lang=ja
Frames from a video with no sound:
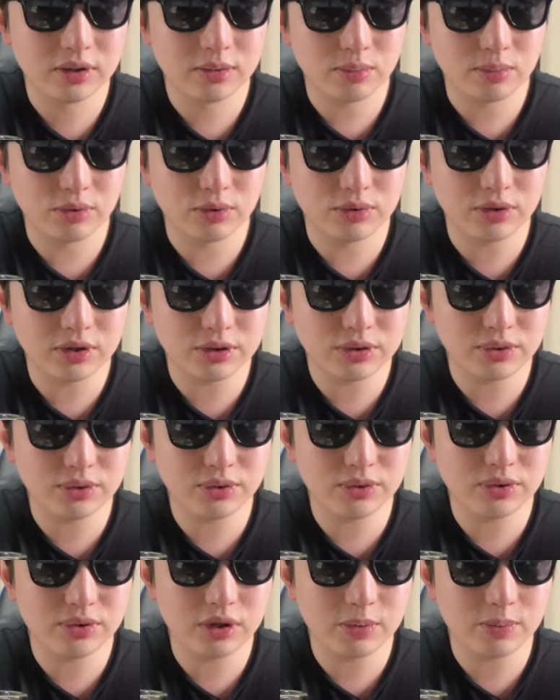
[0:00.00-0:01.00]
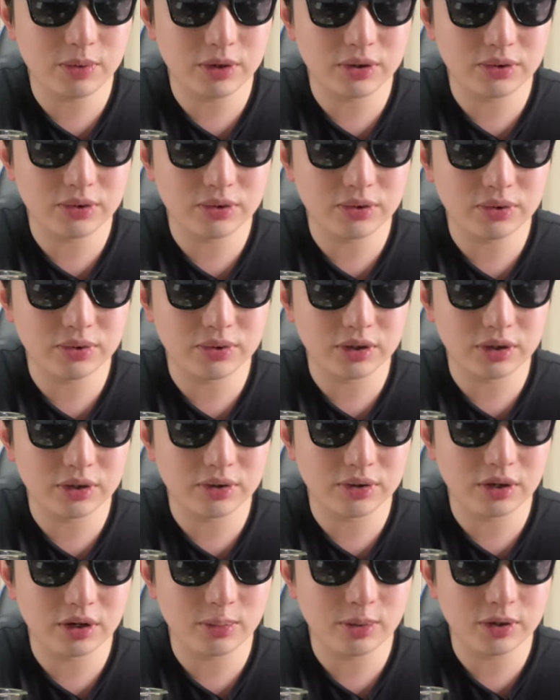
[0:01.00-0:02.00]
僕はショートスリーパーの人に比
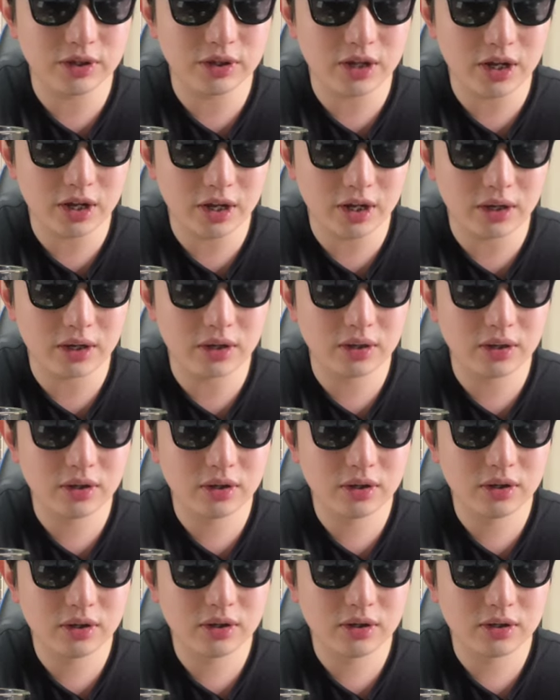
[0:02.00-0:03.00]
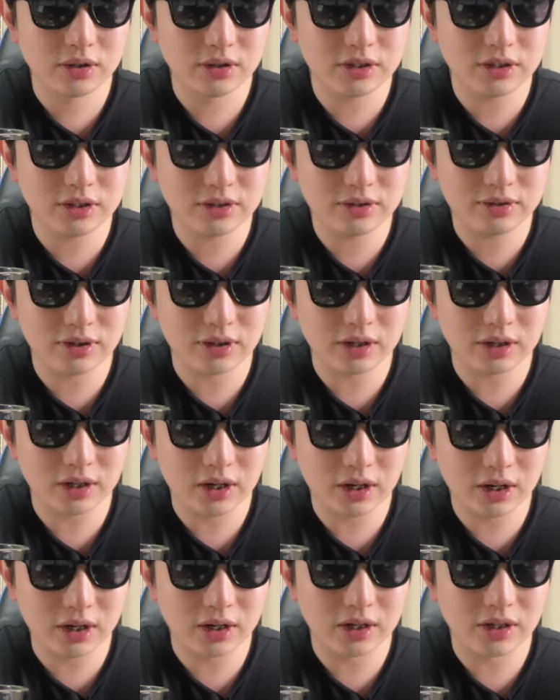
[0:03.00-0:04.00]
べて、人生
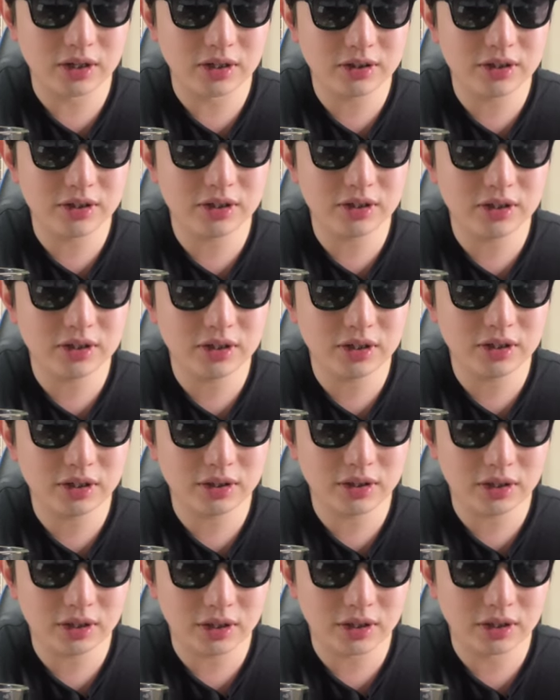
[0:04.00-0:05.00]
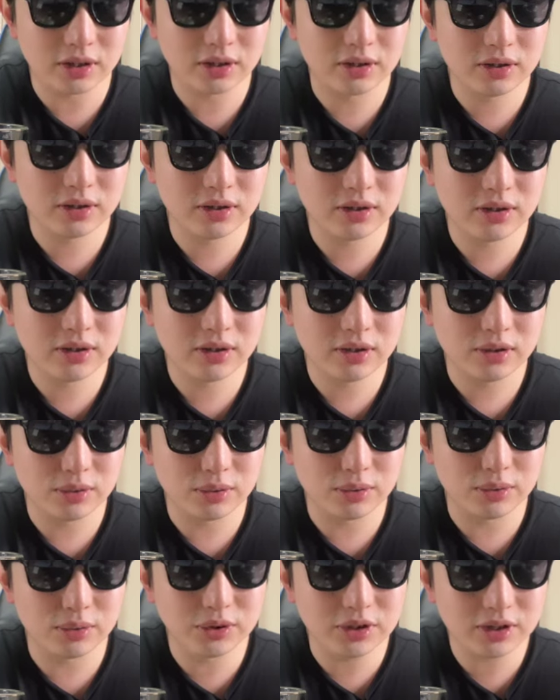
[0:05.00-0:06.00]
が1日あたり
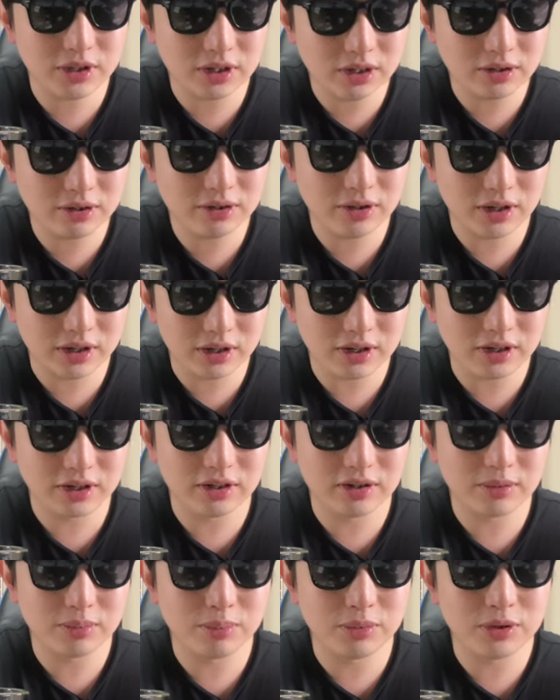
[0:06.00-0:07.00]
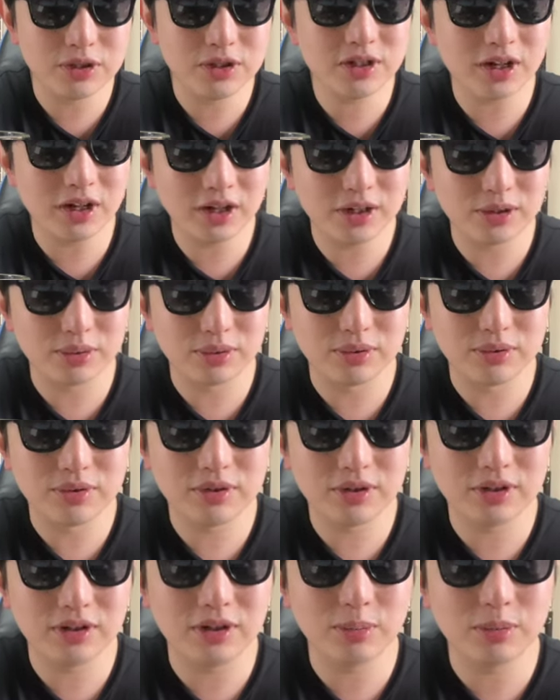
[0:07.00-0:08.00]
5時間ぐらい短いと
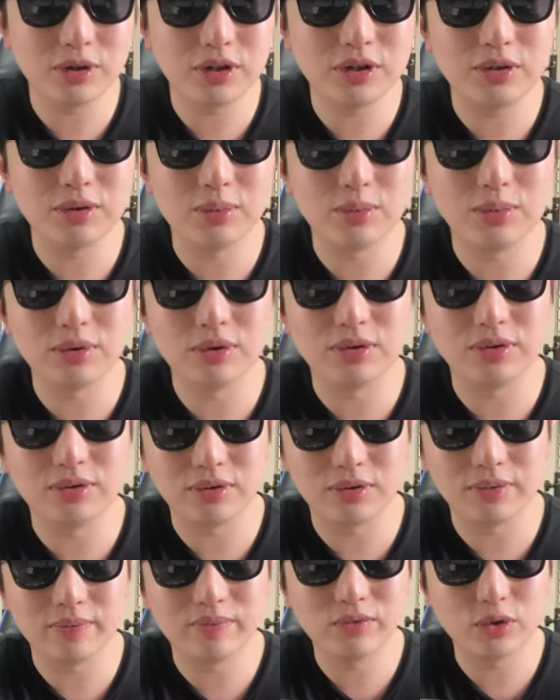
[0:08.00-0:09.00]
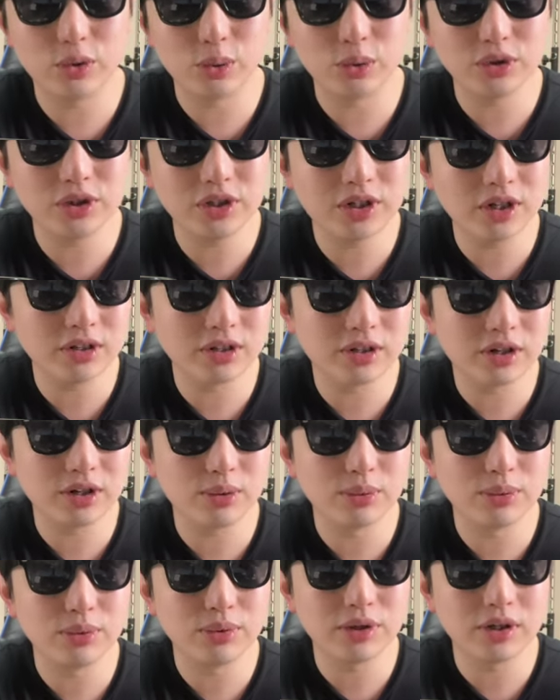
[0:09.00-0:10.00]
言ってもいいと思うんですよ。5時間って
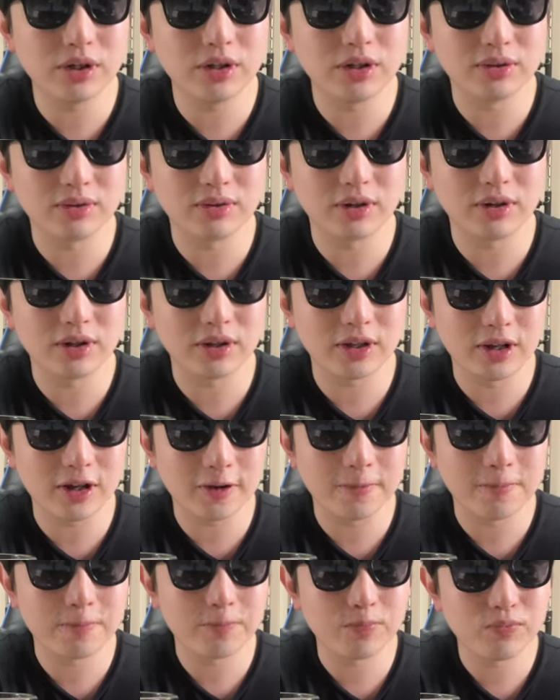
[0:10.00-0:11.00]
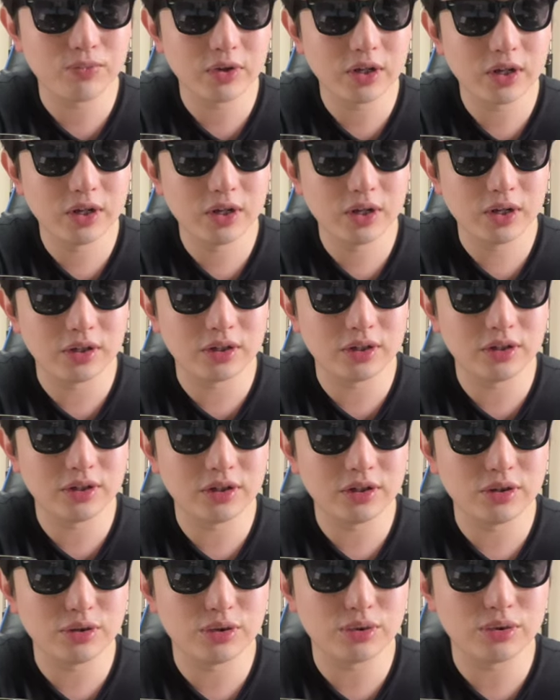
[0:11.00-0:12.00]
結構大きいですからね。1
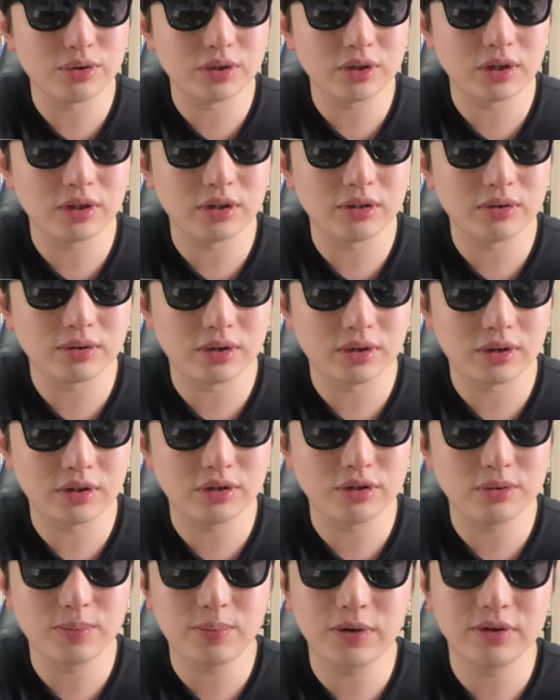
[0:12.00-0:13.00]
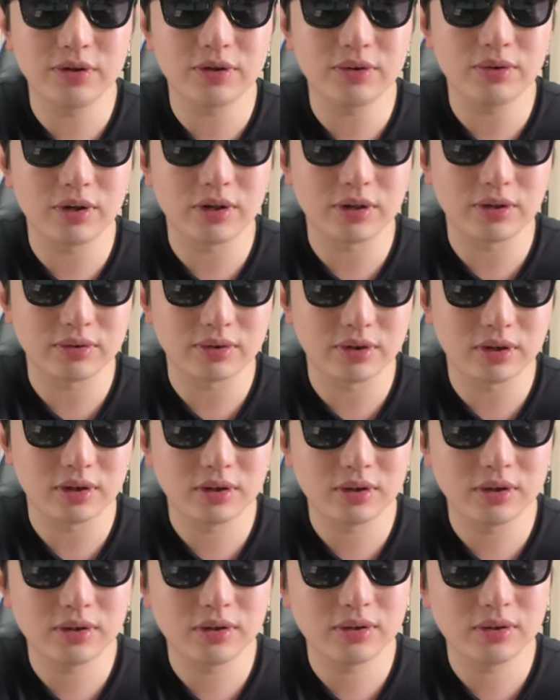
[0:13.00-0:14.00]
日24時間ですから20%ぐらいですか。
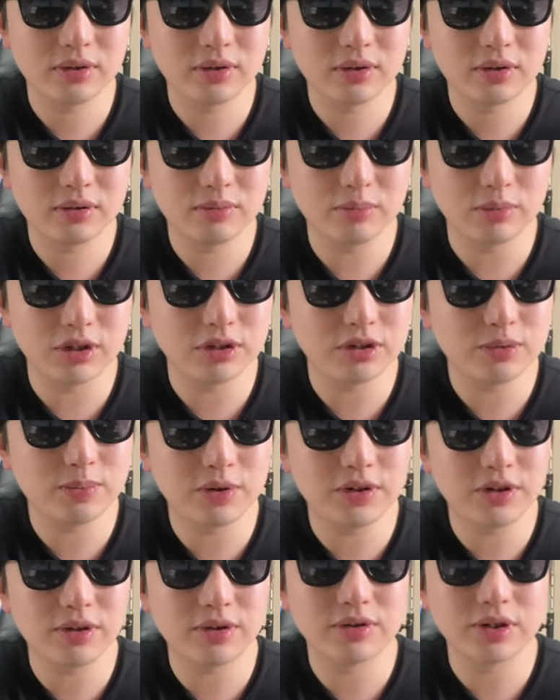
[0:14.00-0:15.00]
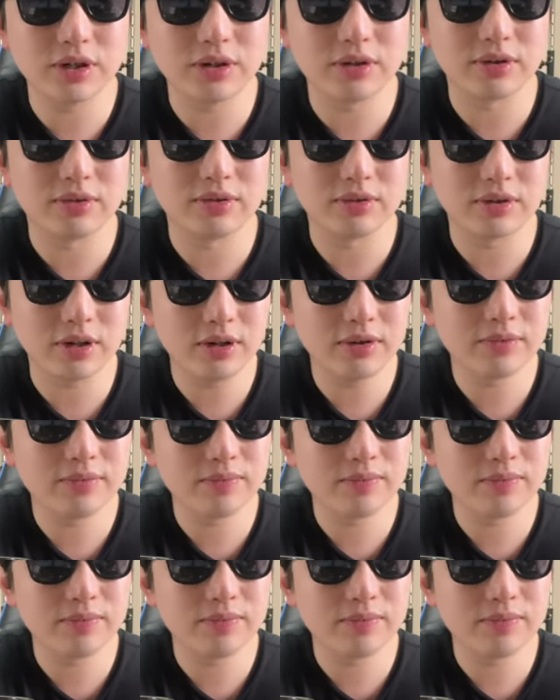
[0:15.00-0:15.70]
まあ、20%弱ですね。